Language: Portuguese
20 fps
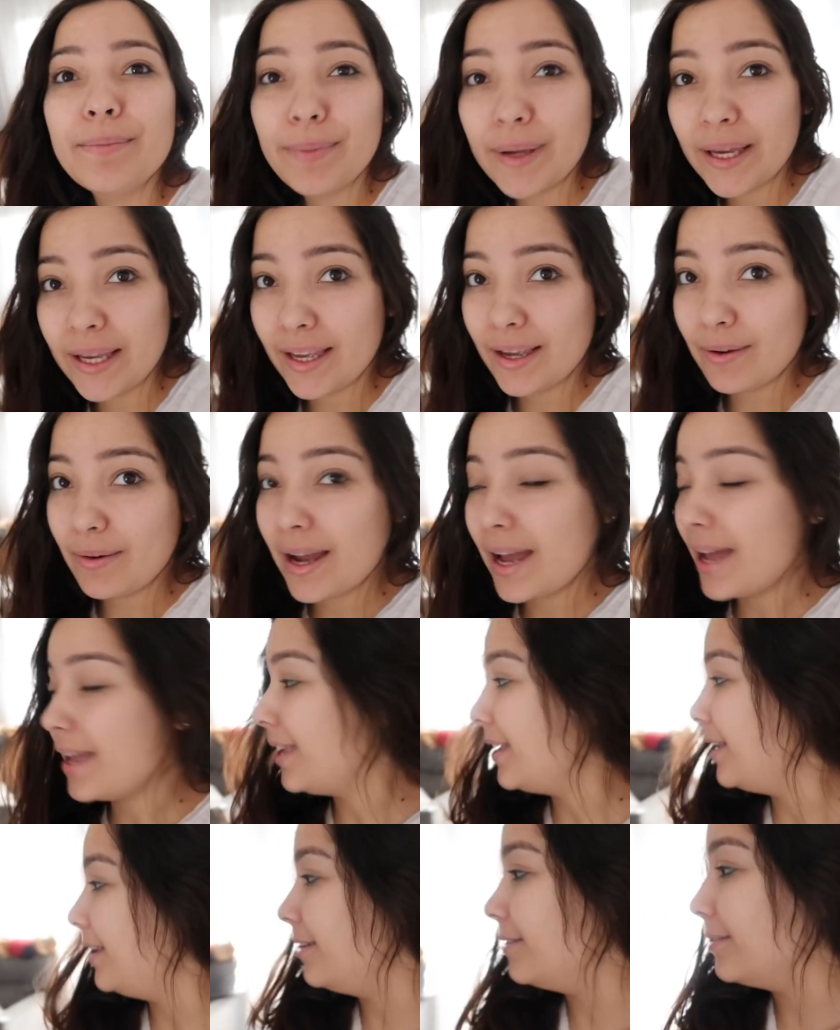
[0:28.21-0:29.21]
Peguei o
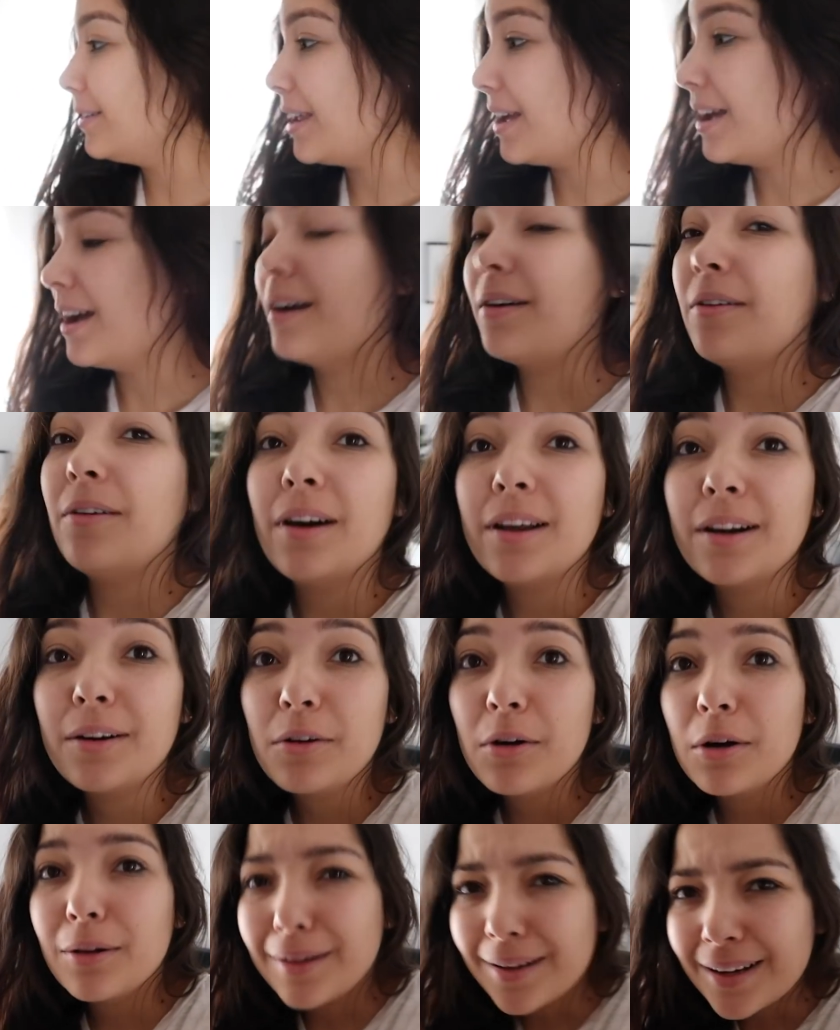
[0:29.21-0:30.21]
carrinho, né? Agora
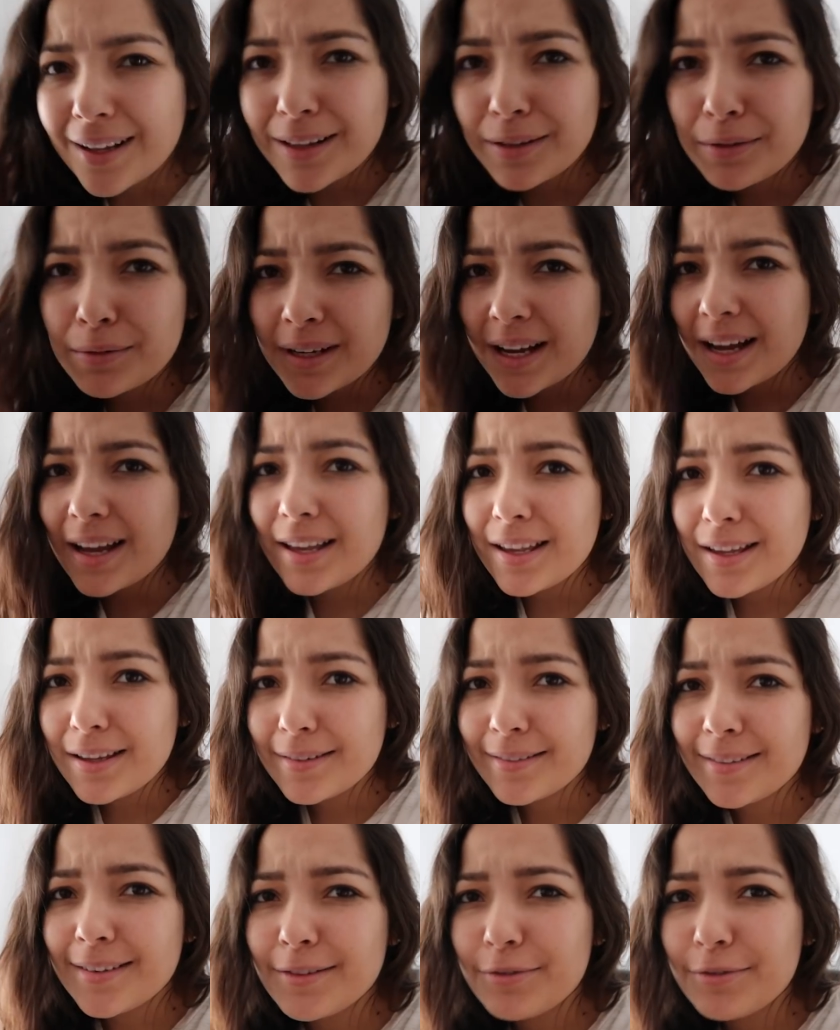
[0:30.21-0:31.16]
eu coloco ela no carrinho